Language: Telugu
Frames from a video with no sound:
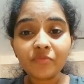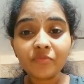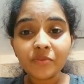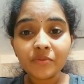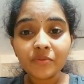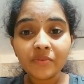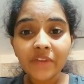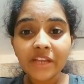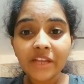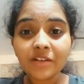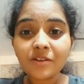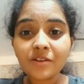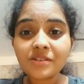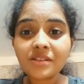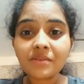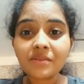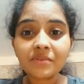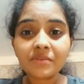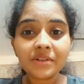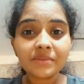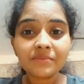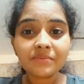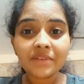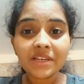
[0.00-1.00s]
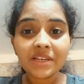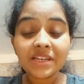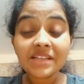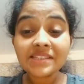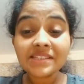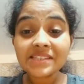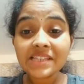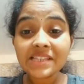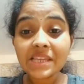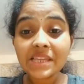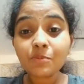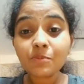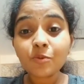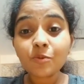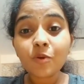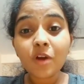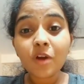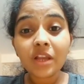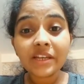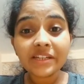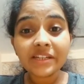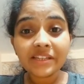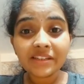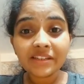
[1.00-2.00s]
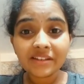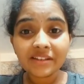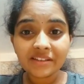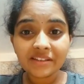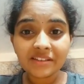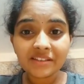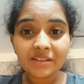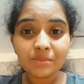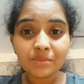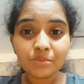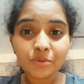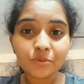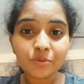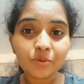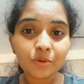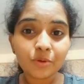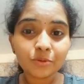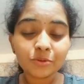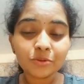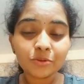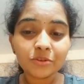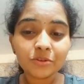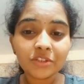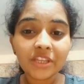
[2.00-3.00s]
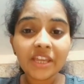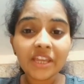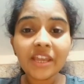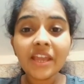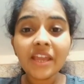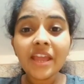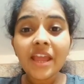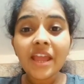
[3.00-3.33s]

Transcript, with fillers: వెయిట్ లాస్ అవ్వడం వల్ల స్లీప్ క్వాలిటీ అనేది ఇంప్రూవ్ అవుతుంది